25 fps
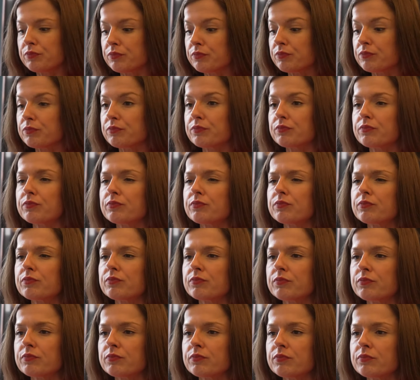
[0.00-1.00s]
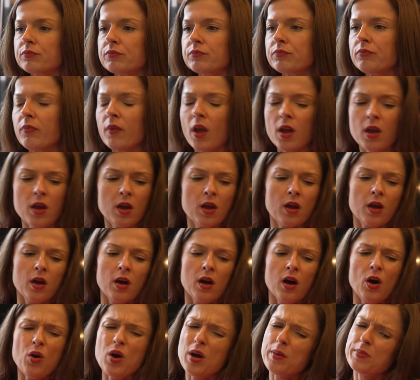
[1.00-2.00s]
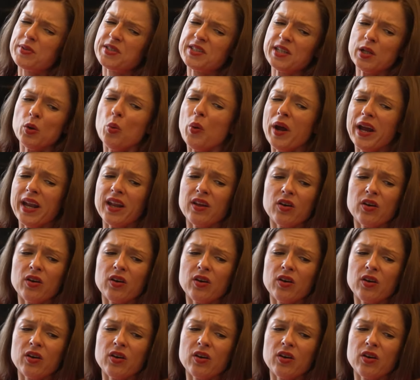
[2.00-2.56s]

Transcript: حسنا كيف الحال؟ oh,